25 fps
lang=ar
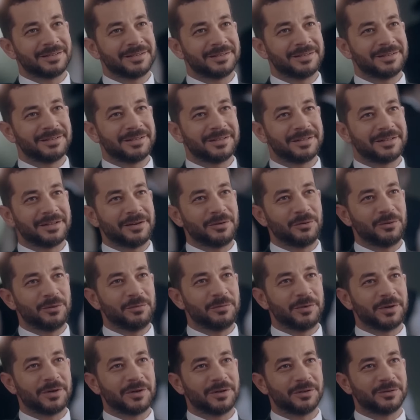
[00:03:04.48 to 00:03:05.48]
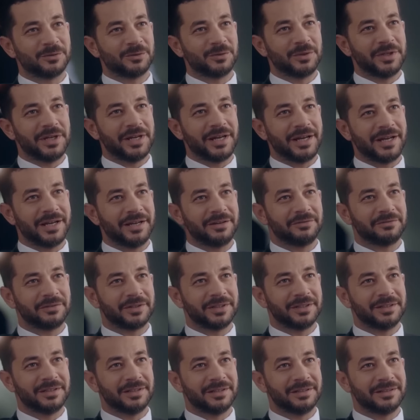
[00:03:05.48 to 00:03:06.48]
اصلك اول مره تقوليها حاف
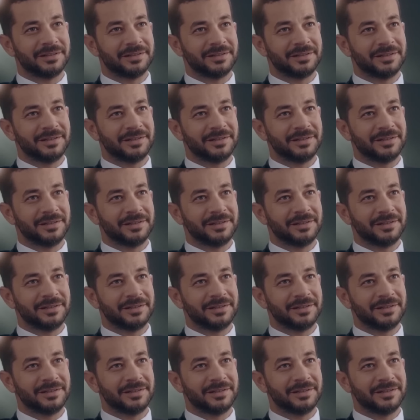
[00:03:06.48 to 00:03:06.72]
كده